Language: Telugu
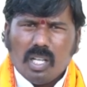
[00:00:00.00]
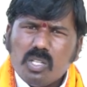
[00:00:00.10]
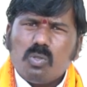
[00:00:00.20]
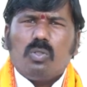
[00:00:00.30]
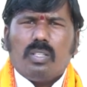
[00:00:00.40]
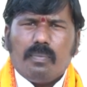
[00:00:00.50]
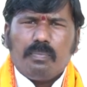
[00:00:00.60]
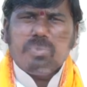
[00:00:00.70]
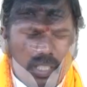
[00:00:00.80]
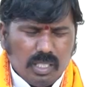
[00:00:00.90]
తెలుసుకుందాం
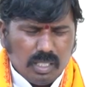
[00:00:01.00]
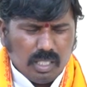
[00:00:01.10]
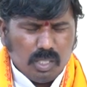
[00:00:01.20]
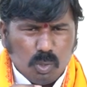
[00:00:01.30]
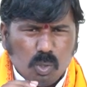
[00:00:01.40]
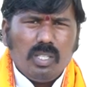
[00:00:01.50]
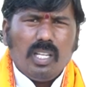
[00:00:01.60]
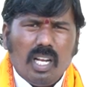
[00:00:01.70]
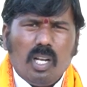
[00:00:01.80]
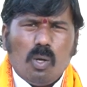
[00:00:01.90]
ఈ ఈ జూన్
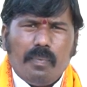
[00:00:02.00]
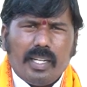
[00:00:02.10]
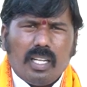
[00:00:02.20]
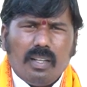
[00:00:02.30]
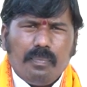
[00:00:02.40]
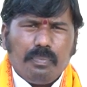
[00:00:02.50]
నెల లోపట